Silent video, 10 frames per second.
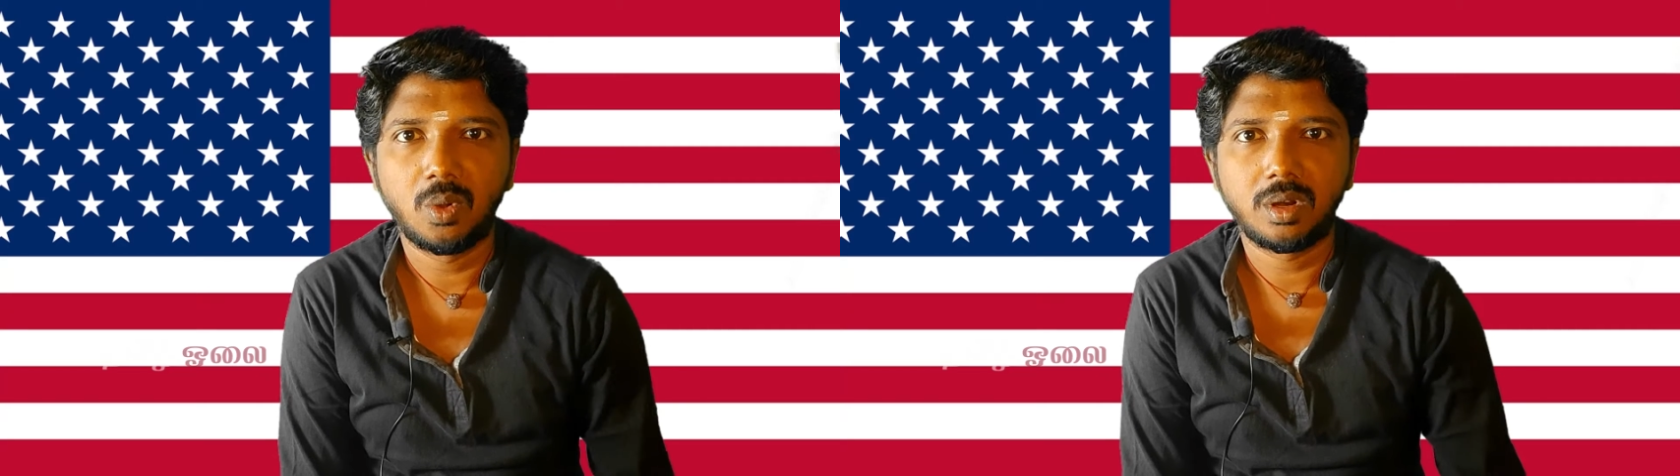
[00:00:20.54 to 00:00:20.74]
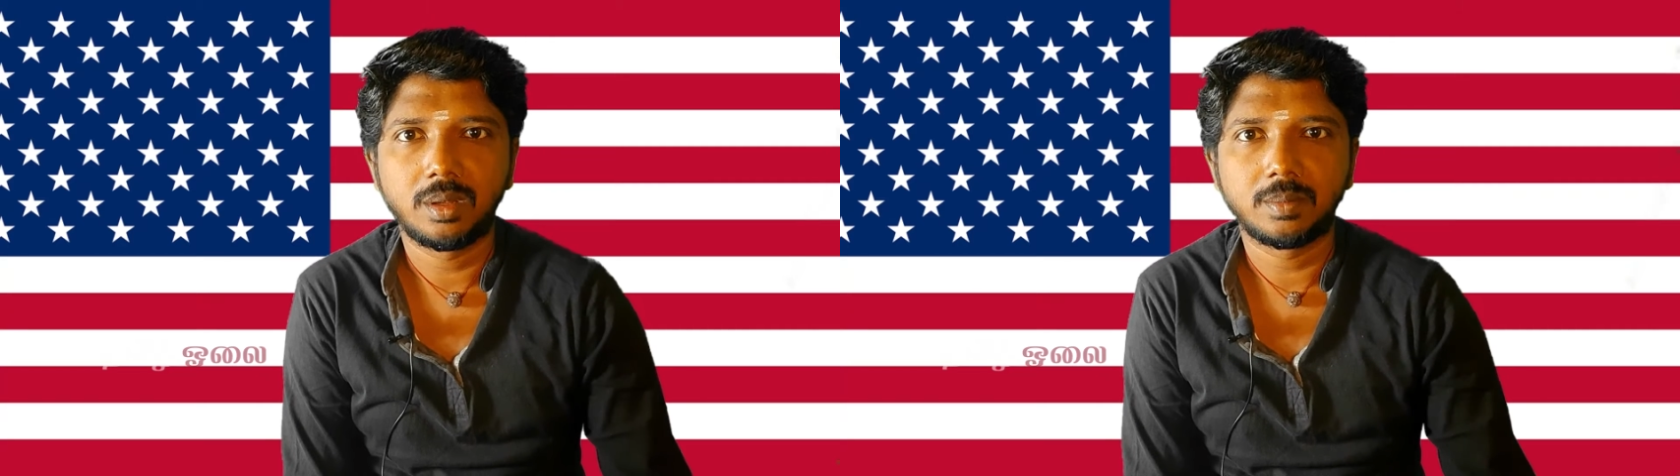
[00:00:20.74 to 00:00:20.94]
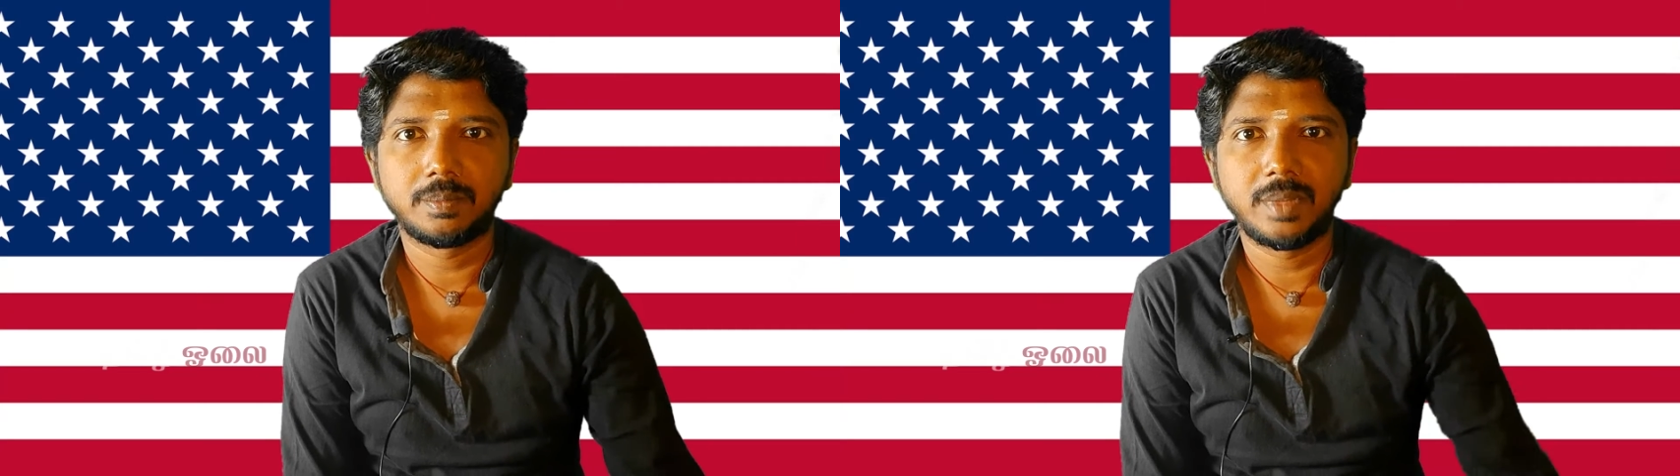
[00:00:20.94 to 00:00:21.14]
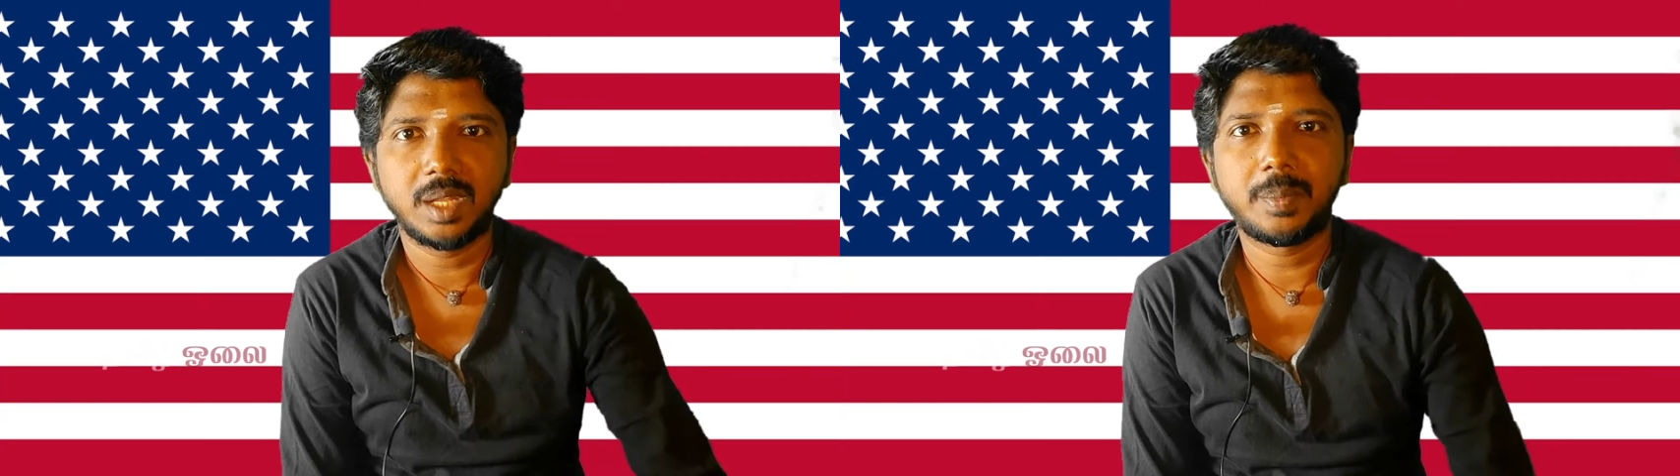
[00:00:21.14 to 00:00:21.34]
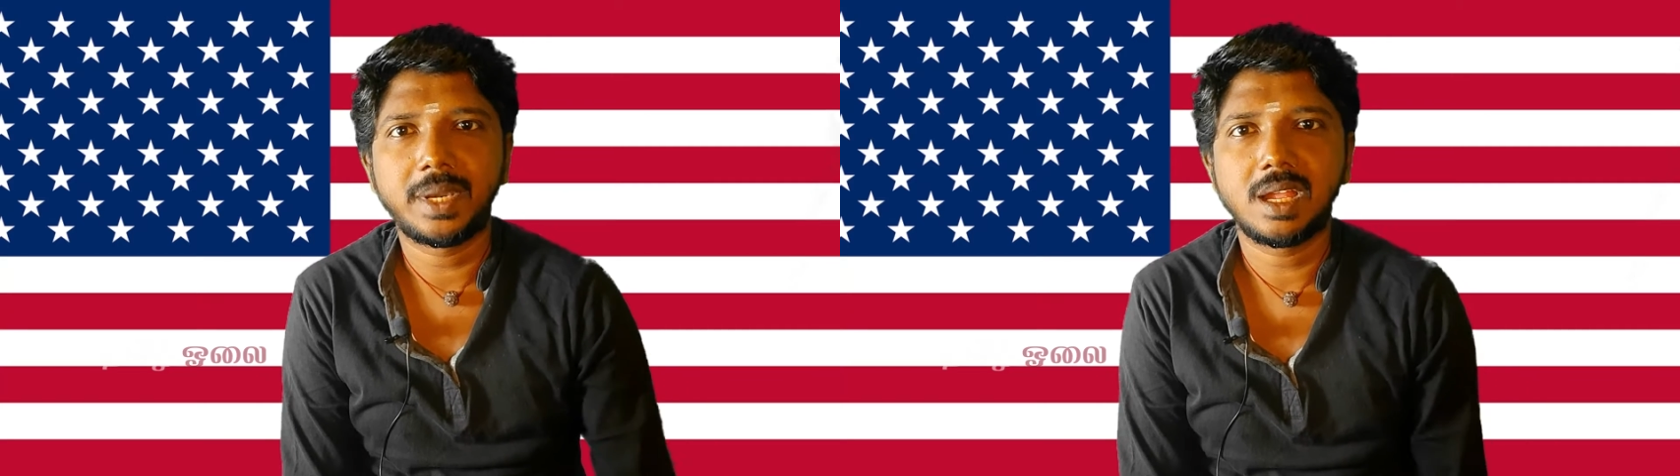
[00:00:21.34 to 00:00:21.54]
ஒரு
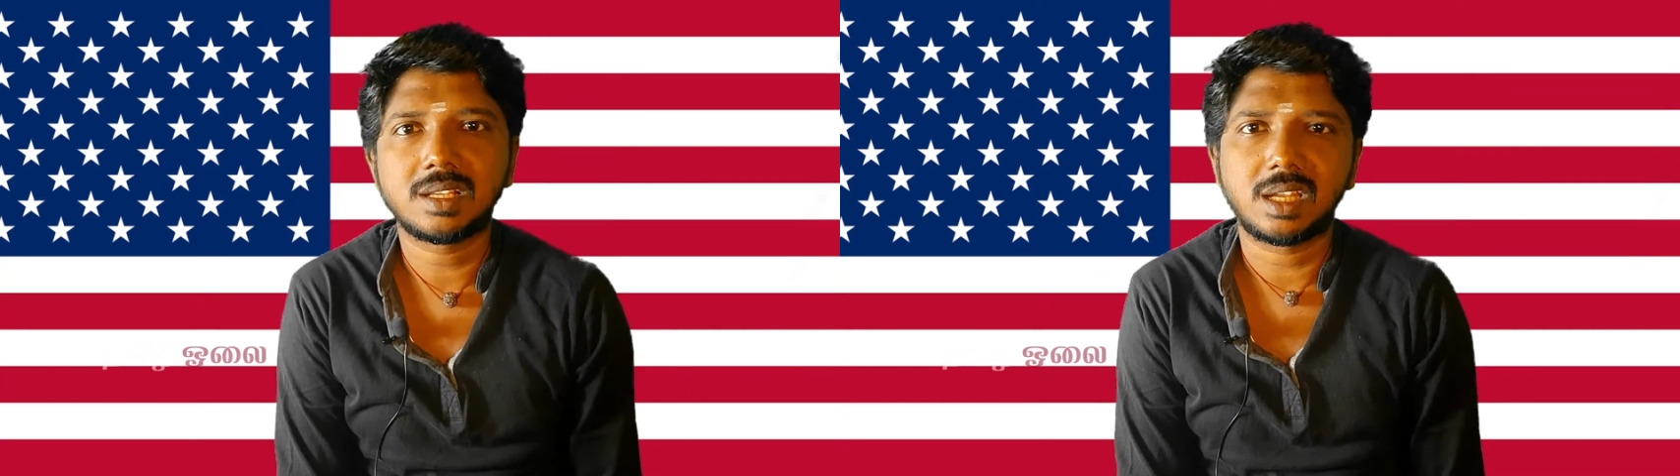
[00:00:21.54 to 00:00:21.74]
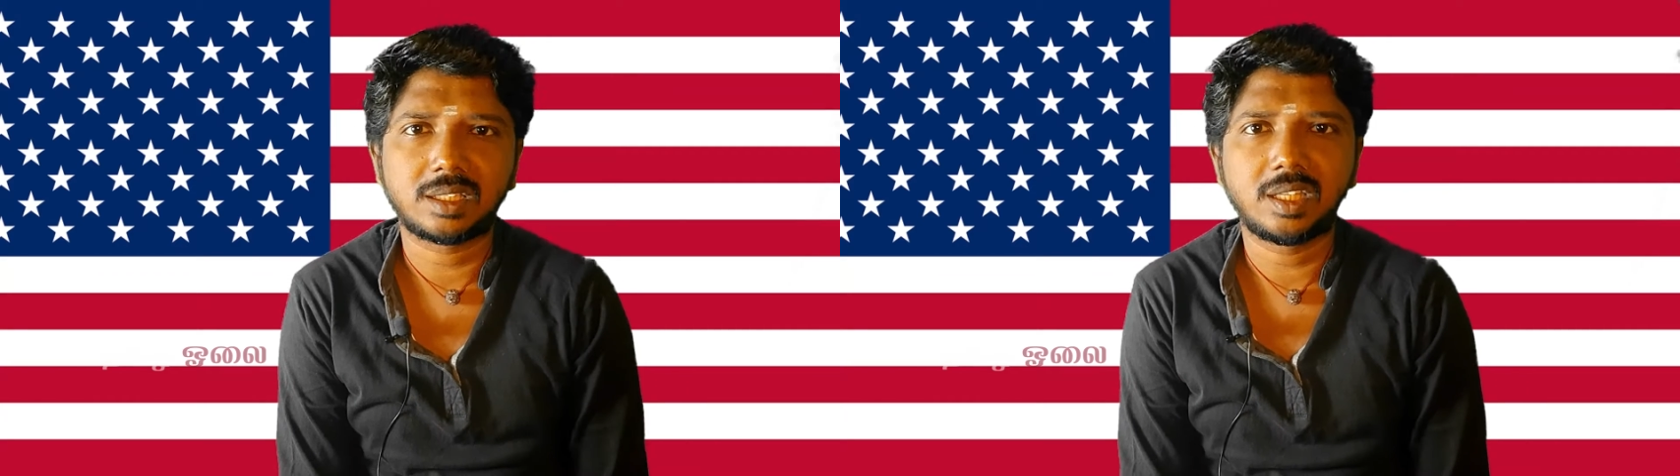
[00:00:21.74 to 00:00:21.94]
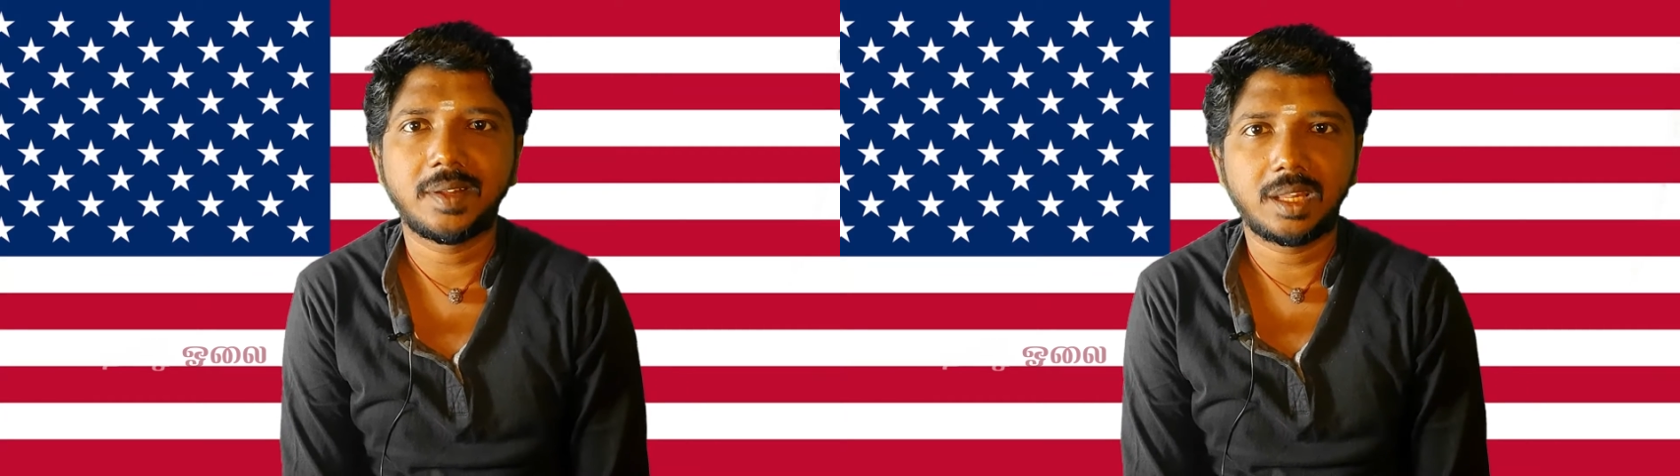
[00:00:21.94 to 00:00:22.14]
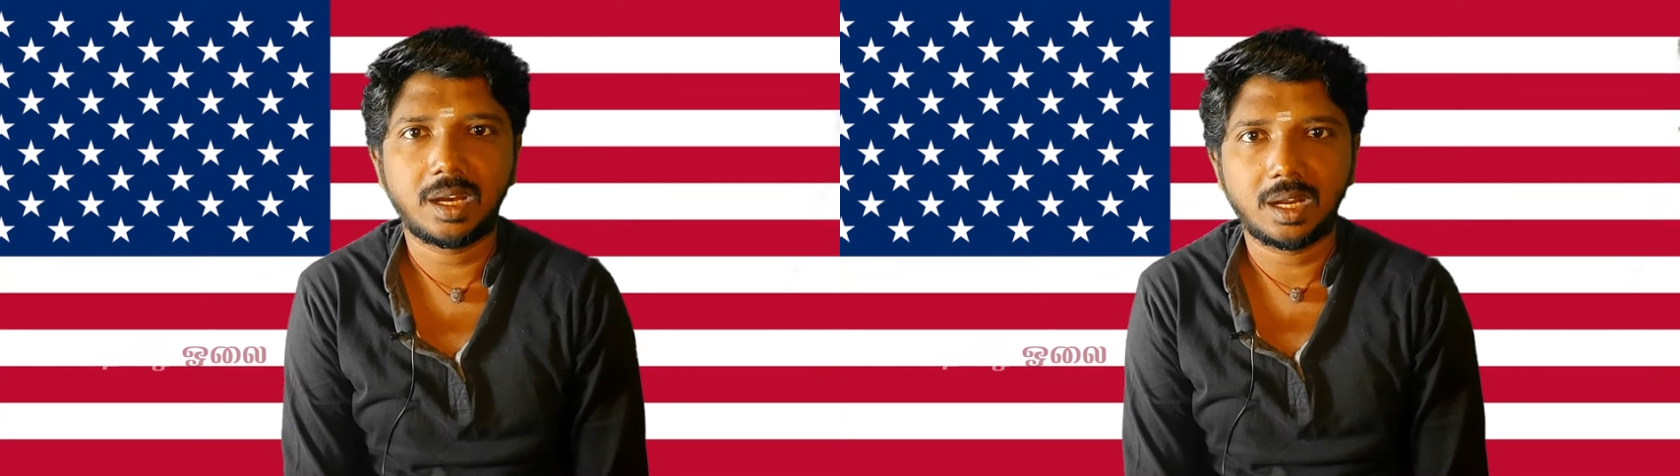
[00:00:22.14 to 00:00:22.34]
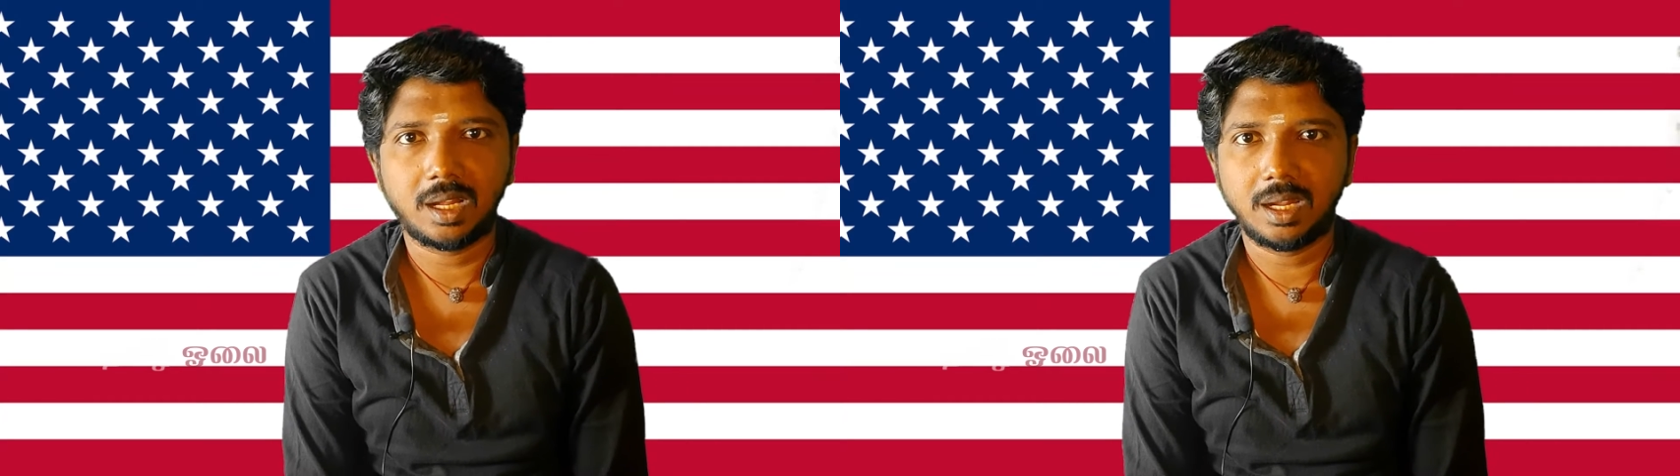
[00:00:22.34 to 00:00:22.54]
மிகப்பெரிய சக்தி வாய்ந்த
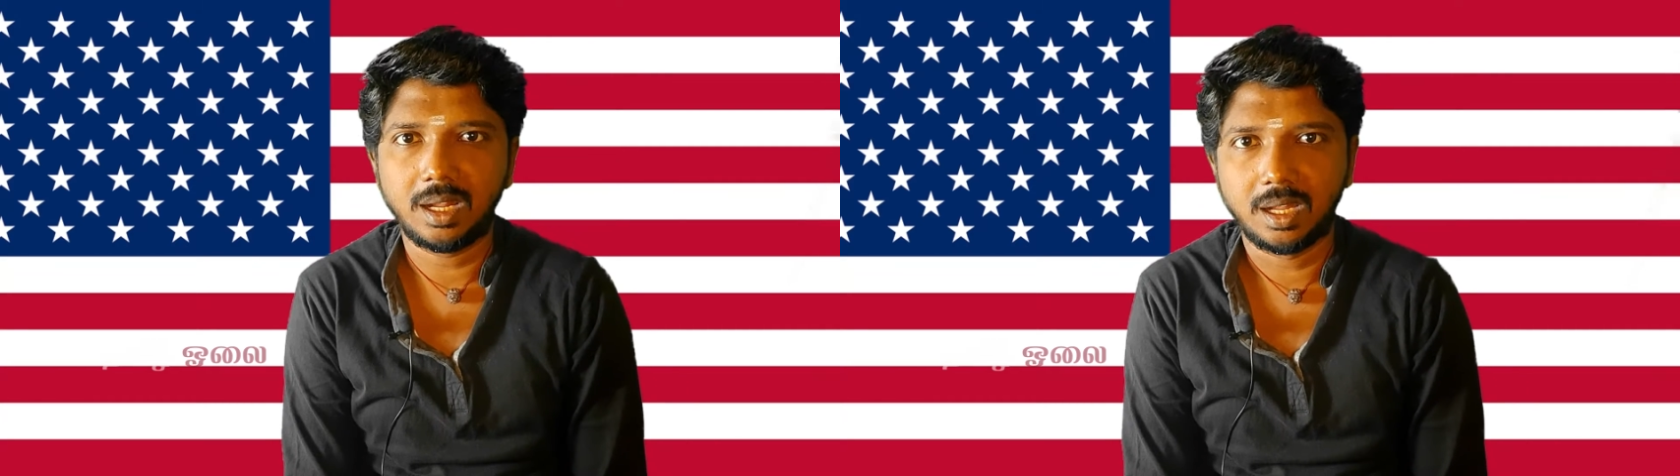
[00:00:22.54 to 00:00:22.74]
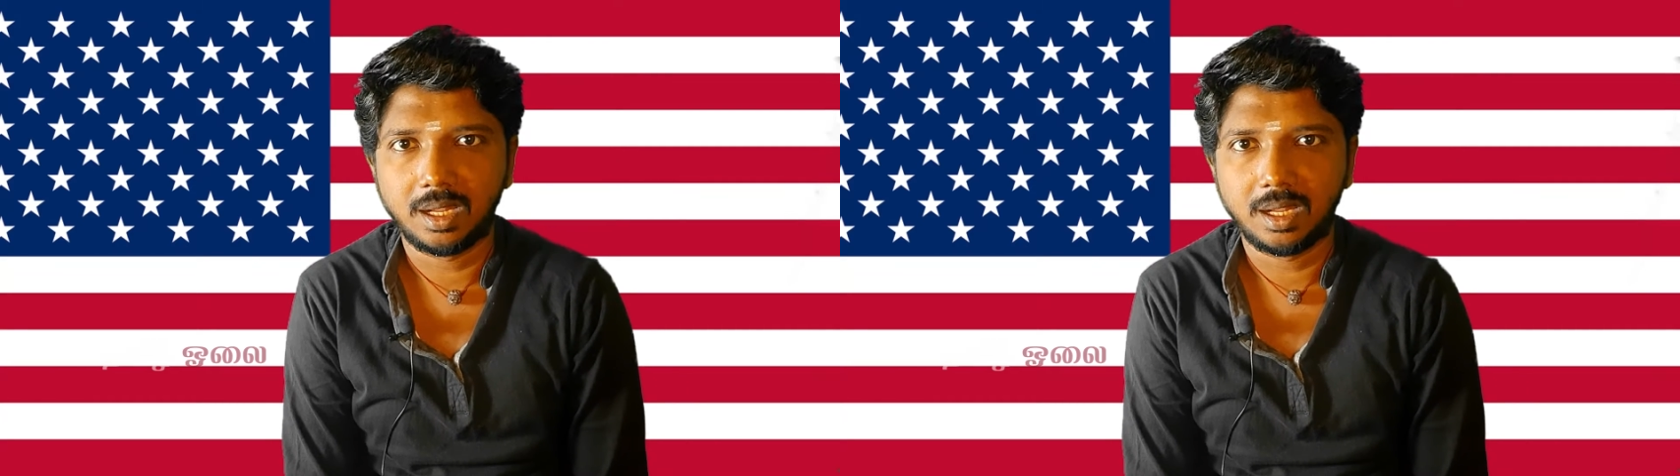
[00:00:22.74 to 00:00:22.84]
நாடாக